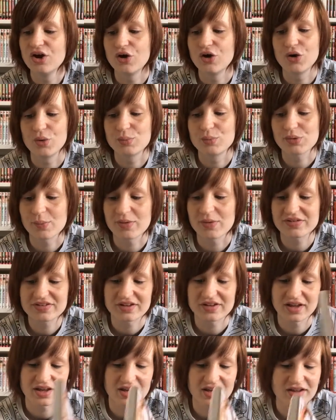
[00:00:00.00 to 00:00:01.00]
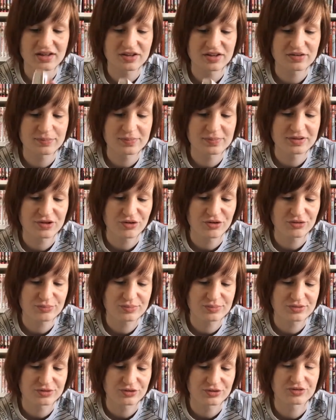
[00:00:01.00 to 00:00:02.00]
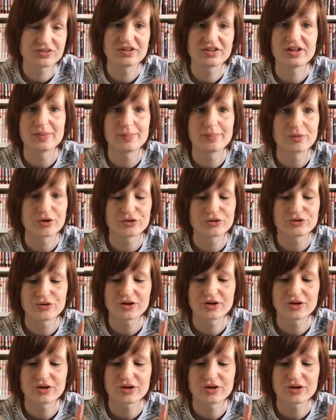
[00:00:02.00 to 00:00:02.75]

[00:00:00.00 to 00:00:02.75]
Euh, pour moi, ça n'a rien d'un spin-off puisque ça n'apporte